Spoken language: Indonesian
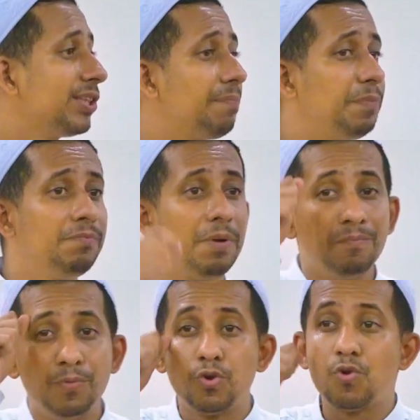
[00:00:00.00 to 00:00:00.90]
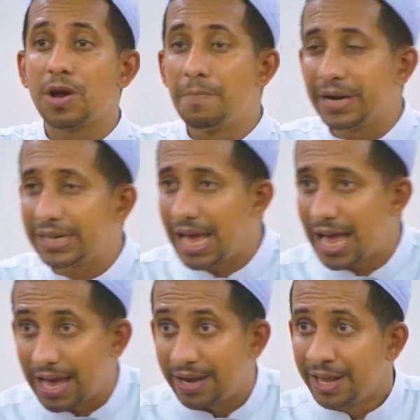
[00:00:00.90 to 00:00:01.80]
tapi memburu
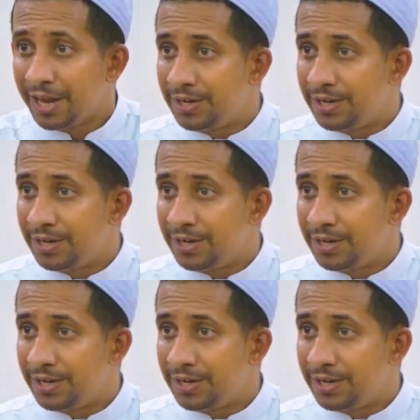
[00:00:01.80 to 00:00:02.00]
keberkahan.